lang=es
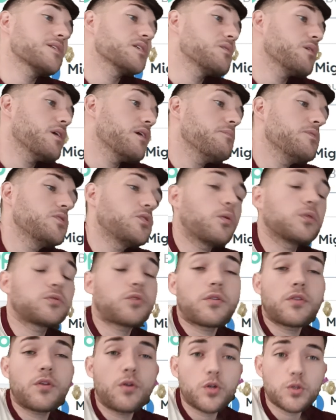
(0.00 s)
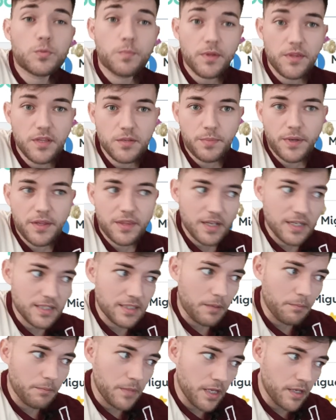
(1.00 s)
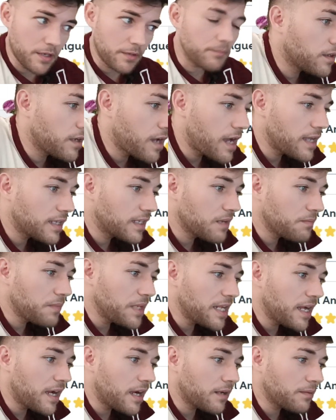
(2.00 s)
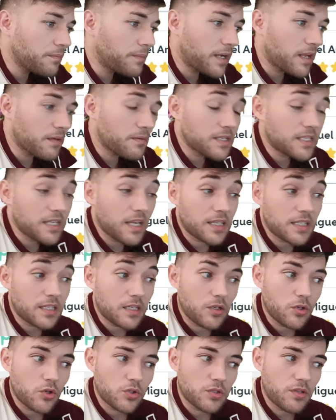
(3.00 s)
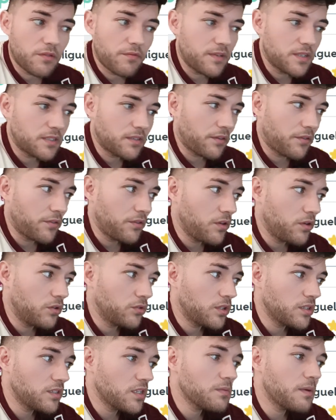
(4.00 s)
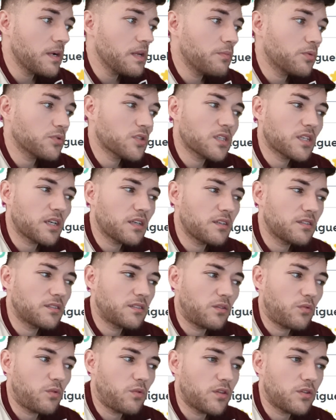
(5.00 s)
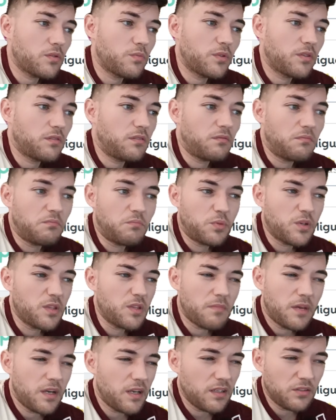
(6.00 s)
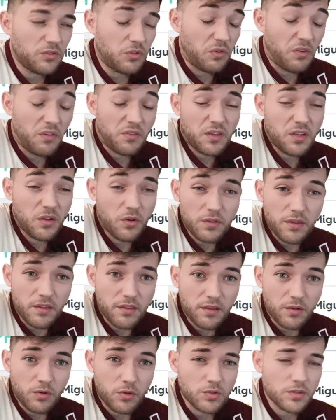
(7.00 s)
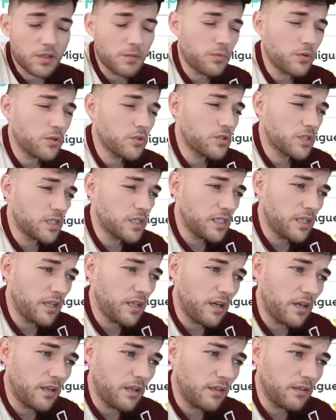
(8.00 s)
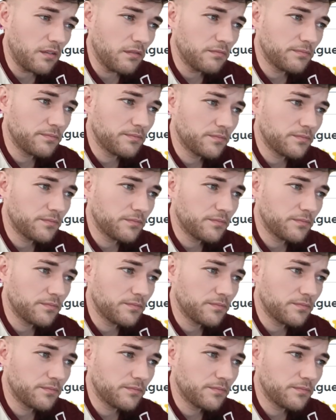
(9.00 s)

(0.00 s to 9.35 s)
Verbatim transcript: he visto cuatro o cinco especies, parece que están bien. Hay que mirar para ver si hay signos de infestación. Todas estas mariposas que hay en este cuadro pueden, pueden valer en torno a 5 o 10 euros, tampoco es que sean